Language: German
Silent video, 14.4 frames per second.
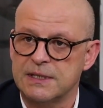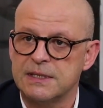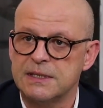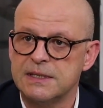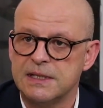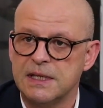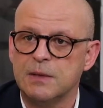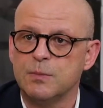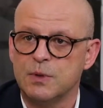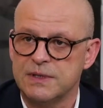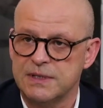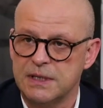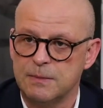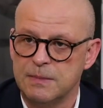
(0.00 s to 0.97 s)
Das sind 10
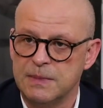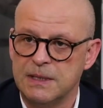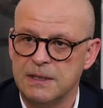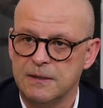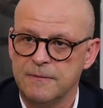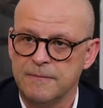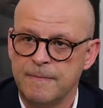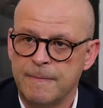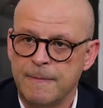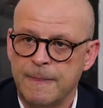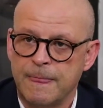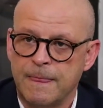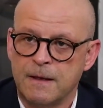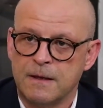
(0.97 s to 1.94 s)
Prozent mehr.
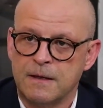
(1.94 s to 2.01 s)
Mhm.